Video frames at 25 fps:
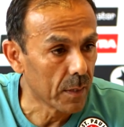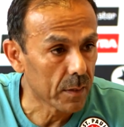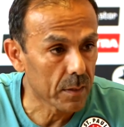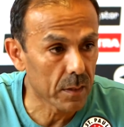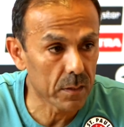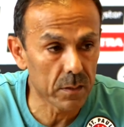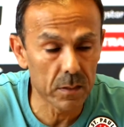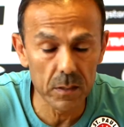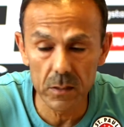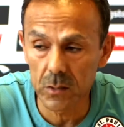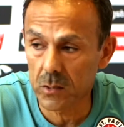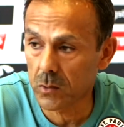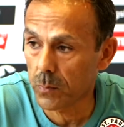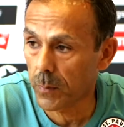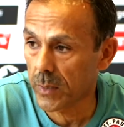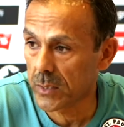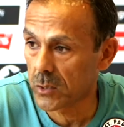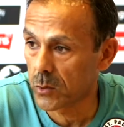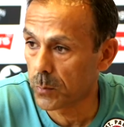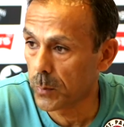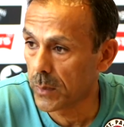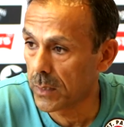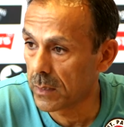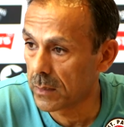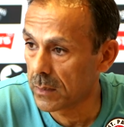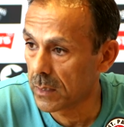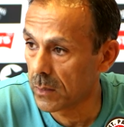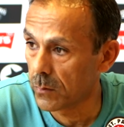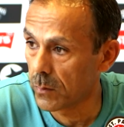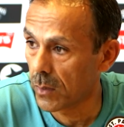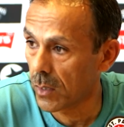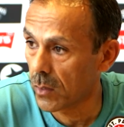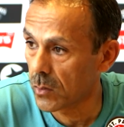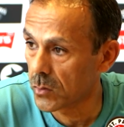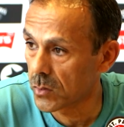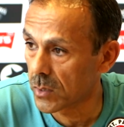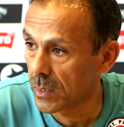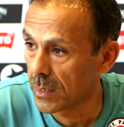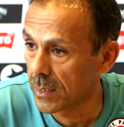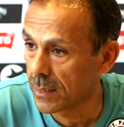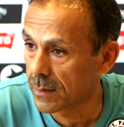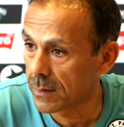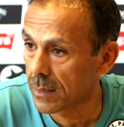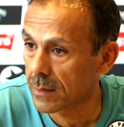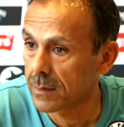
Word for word: Das sind zwei Spieler, die wir ausgeliehen.